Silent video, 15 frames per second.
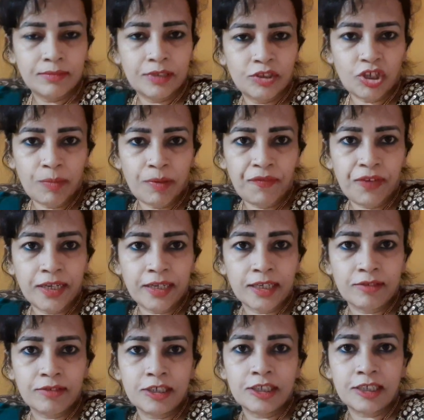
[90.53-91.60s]
जे पी फीट
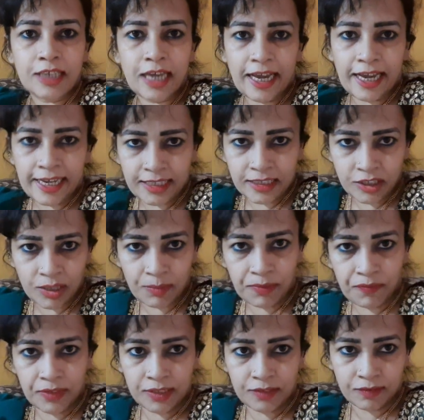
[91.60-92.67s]
लवर्स एंड जे पी
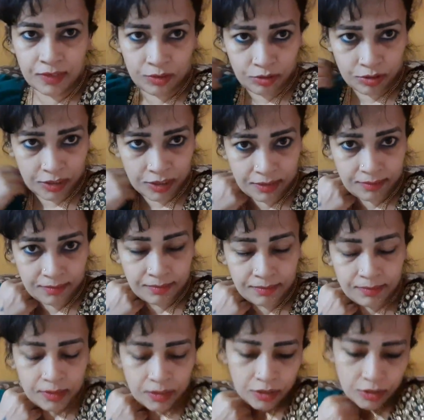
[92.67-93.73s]
फीट्स वन ओके
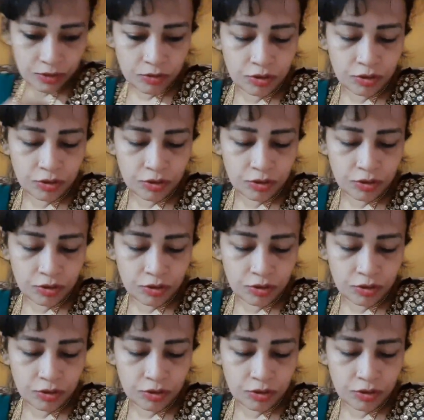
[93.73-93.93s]
तो